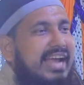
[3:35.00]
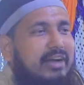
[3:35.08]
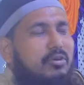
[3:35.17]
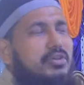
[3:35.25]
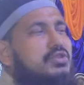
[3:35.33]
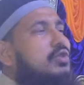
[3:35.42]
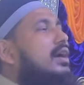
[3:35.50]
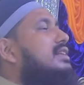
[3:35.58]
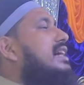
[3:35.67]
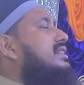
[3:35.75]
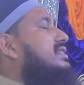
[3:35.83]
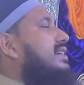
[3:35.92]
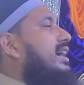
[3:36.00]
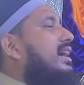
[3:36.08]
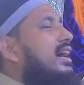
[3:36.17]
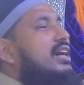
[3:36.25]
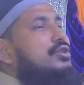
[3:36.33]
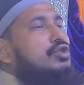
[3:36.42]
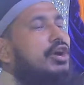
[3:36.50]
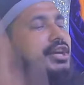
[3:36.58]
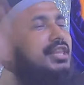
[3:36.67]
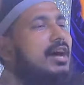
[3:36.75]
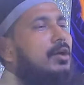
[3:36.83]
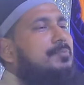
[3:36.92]
এখন শোনা যাচ্ছে
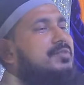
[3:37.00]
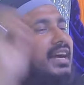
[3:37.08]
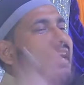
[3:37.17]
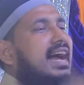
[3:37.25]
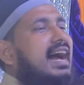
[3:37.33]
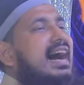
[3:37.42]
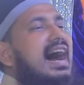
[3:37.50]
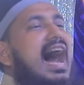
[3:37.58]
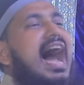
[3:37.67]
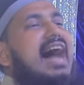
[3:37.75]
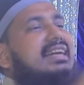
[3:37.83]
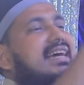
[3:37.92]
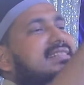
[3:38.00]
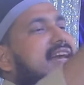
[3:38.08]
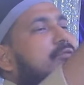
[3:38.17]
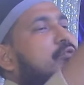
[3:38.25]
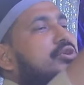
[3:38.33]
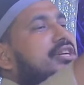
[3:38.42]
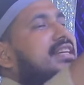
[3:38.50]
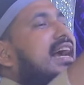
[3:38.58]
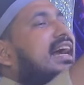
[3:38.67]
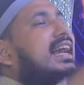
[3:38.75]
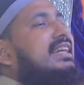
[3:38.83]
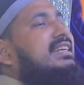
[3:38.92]
সৌদি আরব থেকে আট হাজার কোটি
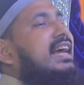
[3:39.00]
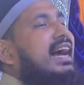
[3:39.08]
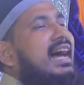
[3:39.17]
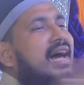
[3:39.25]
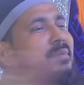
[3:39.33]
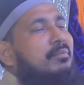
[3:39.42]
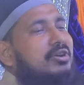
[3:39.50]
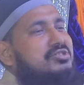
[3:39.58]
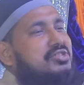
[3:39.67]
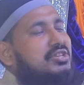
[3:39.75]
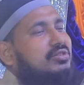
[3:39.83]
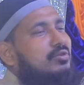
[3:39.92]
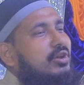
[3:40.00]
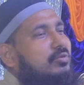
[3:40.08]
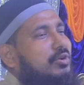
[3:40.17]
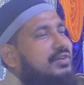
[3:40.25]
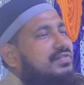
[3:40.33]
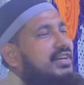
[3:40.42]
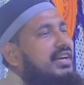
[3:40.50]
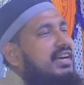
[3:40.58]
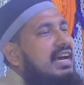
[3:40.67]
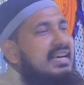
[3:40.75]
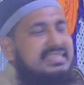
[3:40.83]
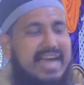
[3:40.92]
টাকা নিয়ে মসজিদগুলো করছে
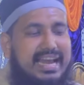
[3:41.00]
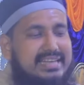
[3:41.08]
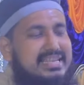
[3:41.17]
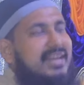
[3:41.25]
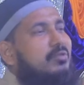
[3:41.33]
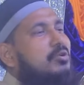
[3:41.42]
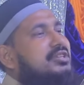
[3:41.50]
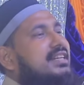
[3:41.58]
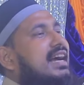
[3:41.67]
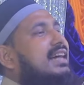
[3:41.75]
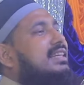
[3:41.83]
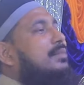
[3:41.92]
চার হাজার কোটি টাকা